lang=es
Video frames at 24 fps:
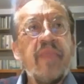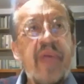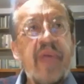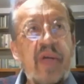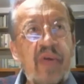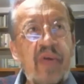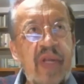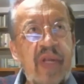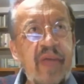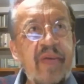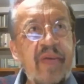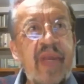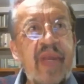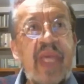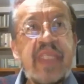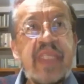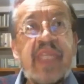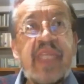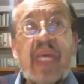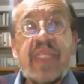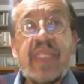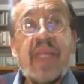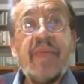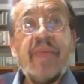Perú Libre,
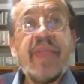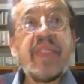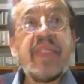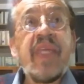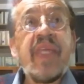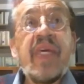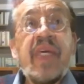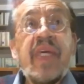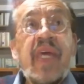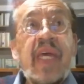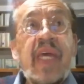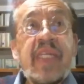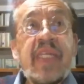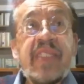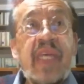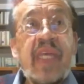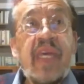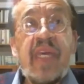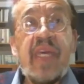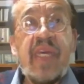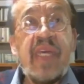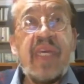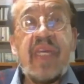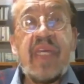exactamente.
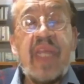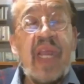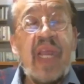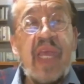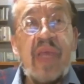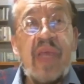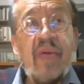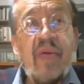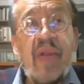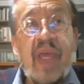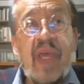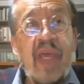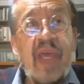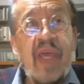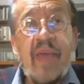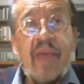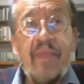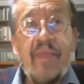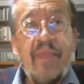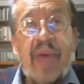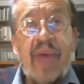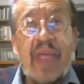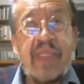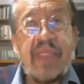Ese increíble
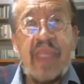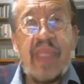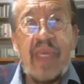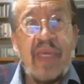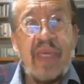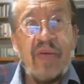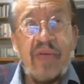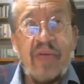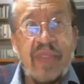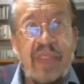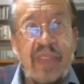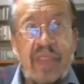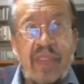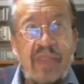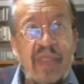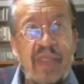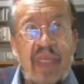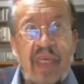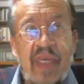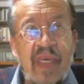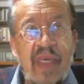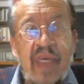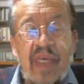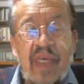empate.
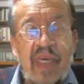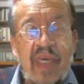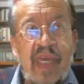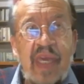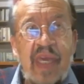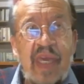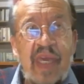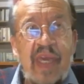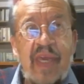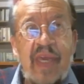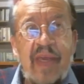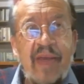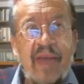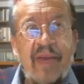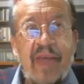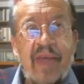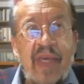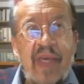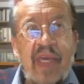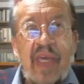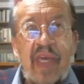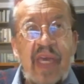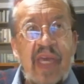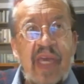Eh,
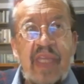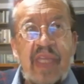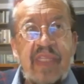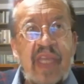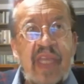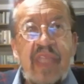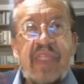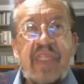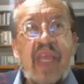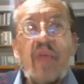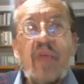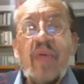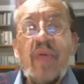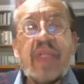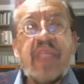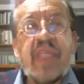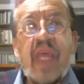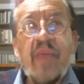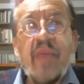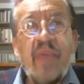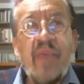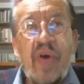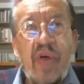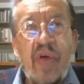de
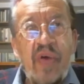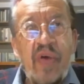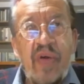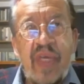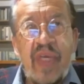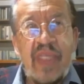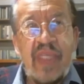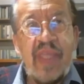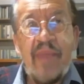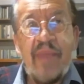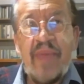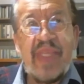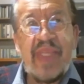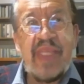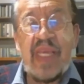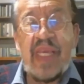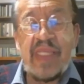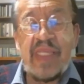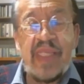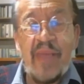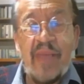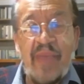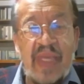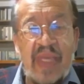cualquier modo,
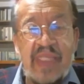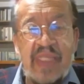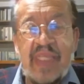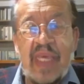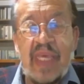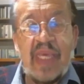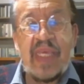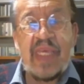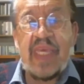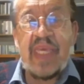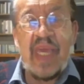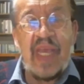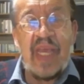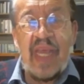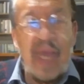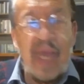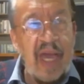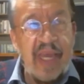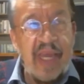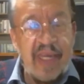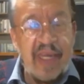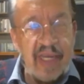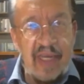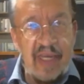independientemente de quién
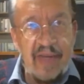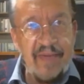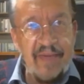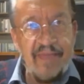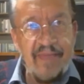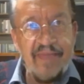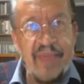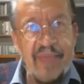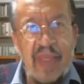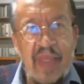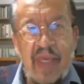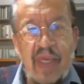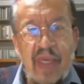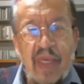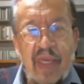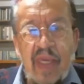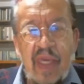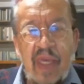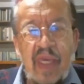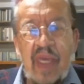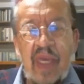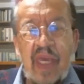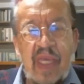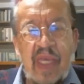gane,
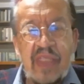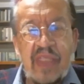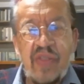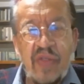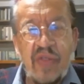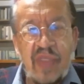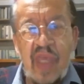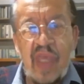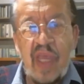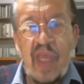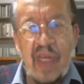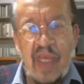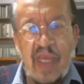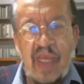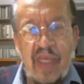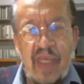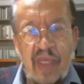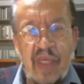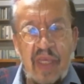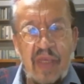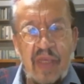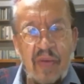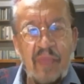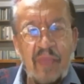eso
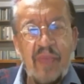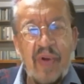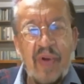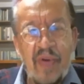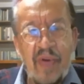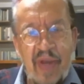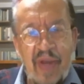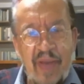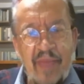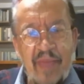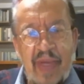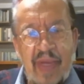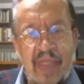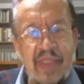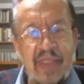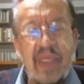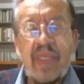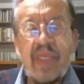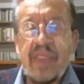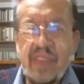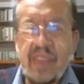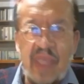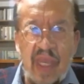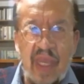tiene
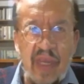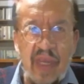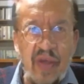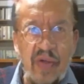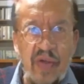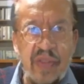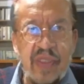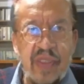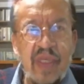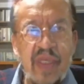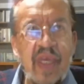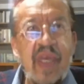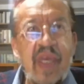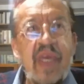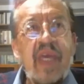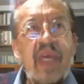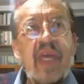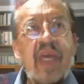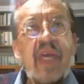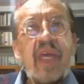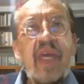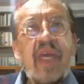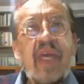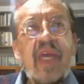problemas serios.
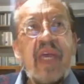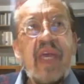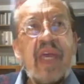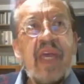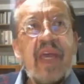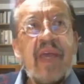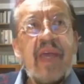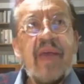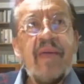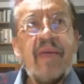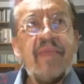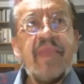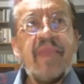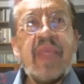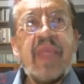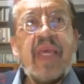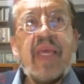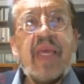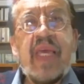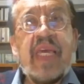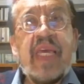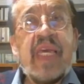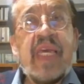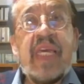Eh,
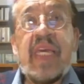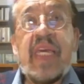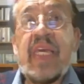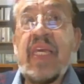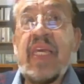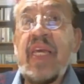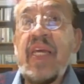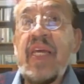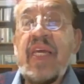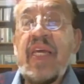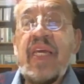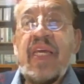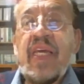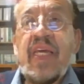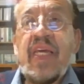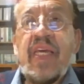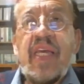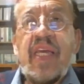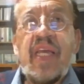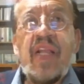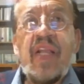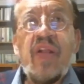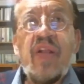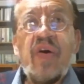y,
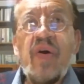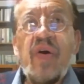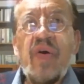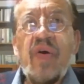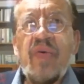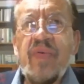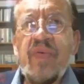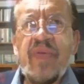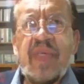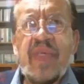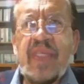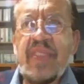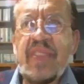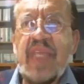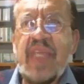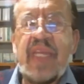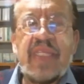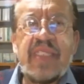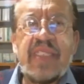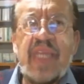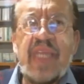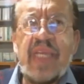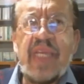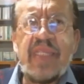lo
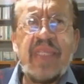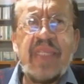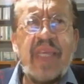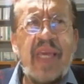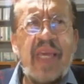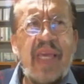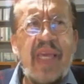interesante